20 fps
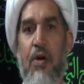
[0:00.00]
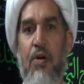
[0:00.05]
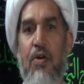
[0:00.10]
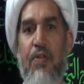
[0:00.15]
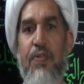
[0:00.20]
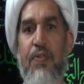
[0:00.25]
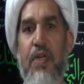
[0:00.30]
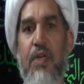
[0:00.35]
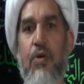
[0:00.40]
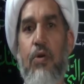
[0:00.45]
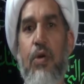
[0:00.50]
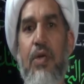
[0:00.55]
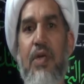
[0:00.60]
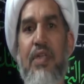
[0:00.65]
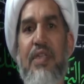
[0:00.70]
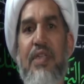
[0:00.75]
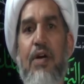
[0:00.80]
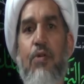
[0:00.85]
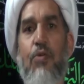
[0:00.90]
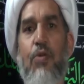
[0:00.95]
وفي
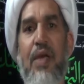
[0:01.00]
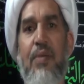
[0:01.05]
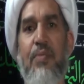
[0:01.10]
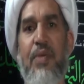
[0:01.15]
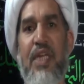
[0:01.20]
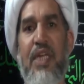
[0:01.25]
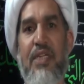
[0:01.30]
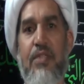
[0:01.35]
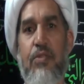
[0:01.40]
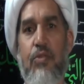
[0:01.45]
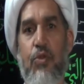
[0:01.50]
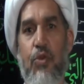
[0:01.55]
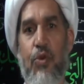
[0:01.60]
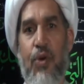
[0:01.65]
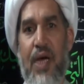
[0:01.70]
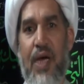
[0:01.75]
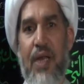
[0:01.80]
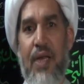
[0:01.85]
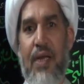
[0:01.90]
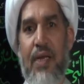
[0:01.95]
كل دوله من
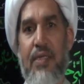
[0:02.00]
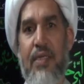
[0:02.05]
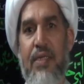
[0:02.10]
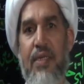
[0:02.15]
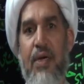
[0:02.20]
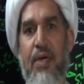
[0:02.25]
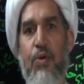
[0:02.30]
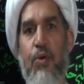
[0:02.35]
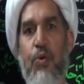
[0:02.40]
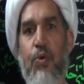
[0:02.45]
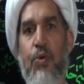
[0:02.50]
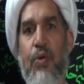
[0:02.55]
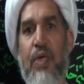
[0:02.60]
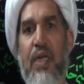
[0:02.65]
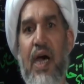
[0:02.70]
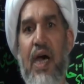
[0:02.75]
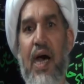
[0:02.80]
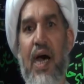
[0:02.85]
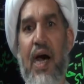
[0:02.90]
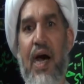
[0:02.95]
الدول تكون